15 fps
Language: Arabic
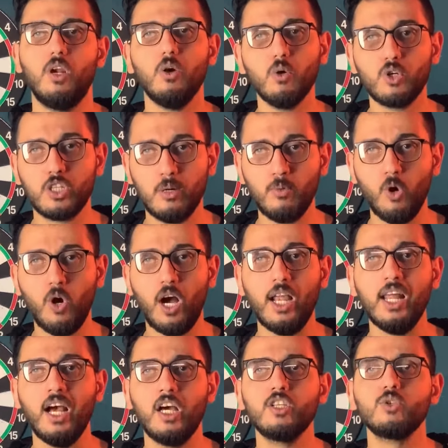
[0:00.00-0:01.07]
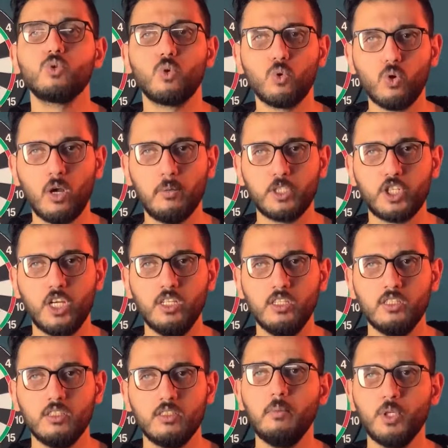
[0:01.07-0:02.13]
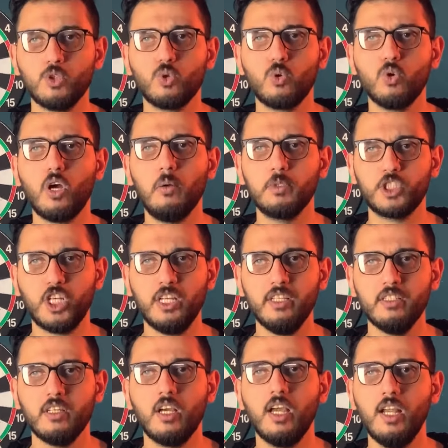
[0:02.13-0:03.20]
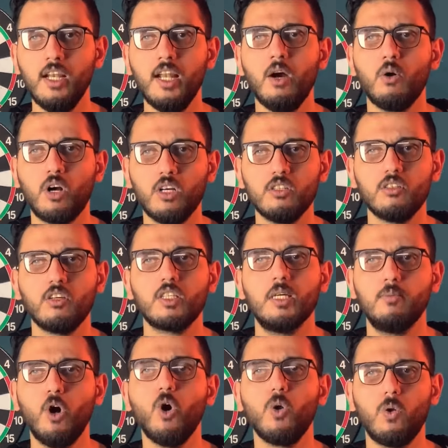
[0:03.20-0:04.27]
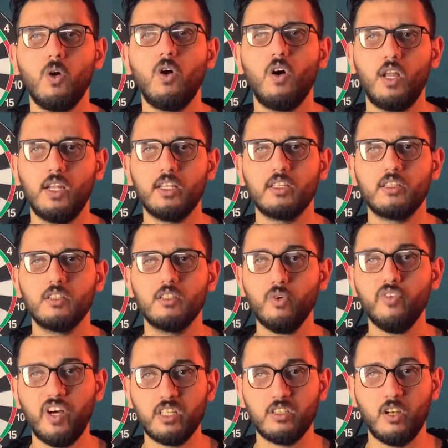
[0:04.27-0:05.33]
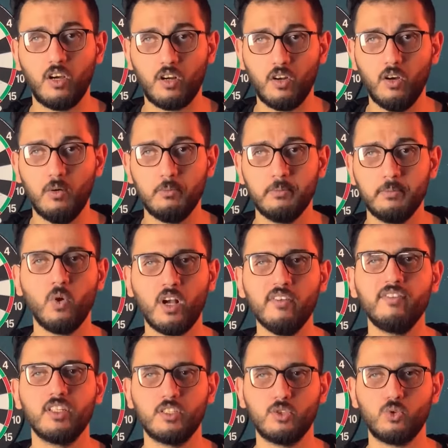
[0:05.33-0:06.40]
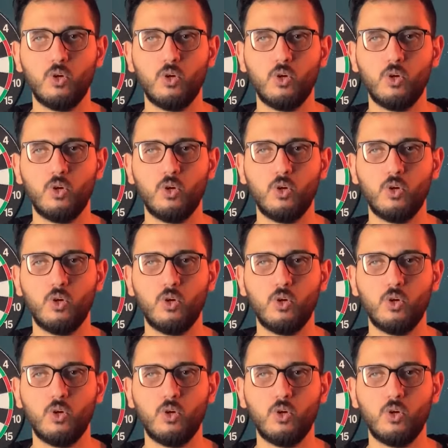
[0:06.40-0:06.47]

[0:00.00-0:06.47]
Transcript: ولو اجتمعوا على ان يضروك بشيء لم يضروك بشيء الا وقد كتبه الله عليك رفعت الاقلام وجفت